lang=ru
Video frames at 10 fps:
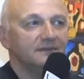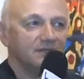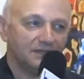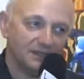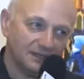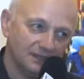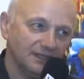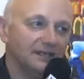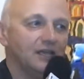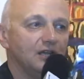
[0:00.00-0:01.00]
так сказать, на
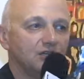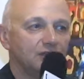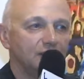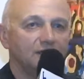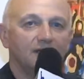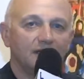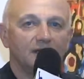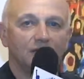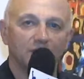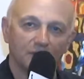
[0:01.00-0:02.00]
Donation,
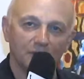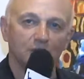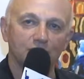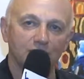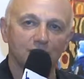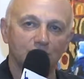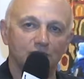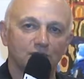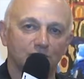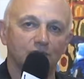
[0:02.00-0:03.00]
как любой музей
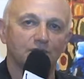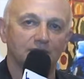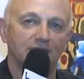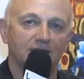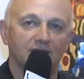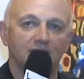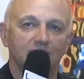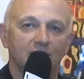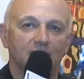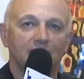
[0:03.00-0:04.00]
существует на
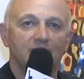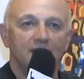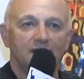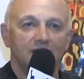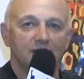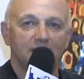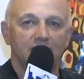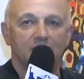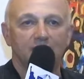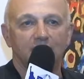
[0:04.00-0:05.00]
Donation,
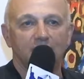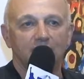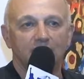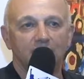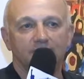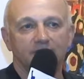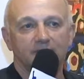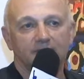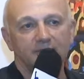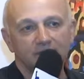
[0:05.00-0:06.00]
и
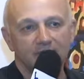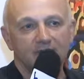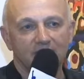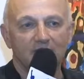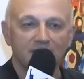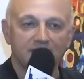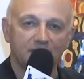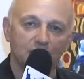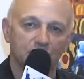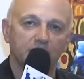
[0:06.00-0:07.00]
нельзя
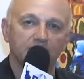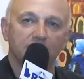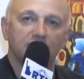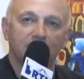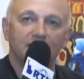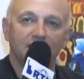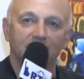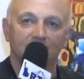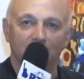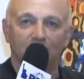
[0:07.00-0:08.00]
сказать, что
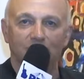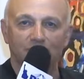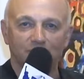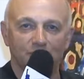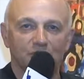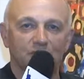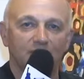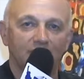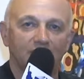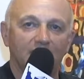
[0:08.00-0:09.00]
процветал, но
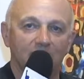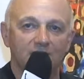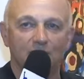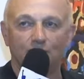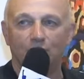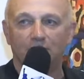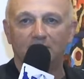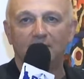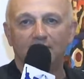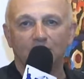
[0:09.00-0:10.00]
существовал и
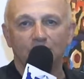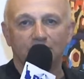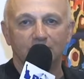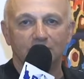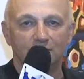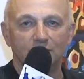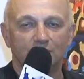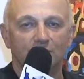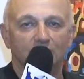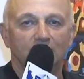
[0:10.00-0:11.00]
знакомил
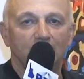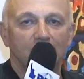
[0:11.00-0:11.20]
русскоязычную